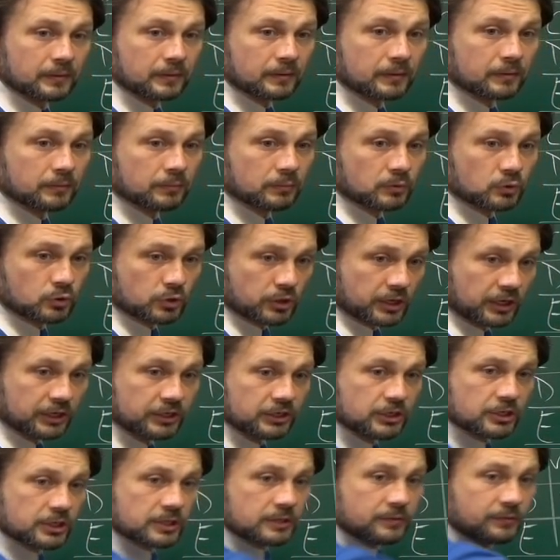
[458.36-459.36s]
потому что
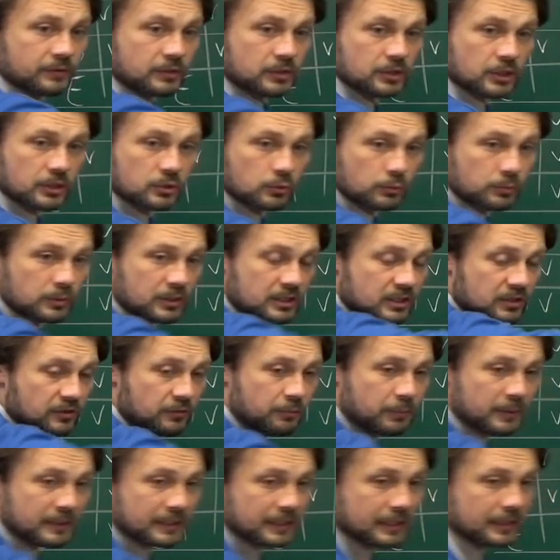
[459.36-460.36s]
количество здесь у меня
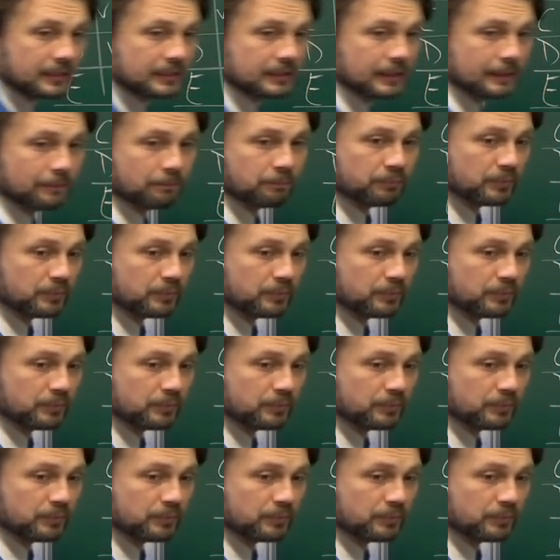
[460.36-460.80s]
совпадает, да.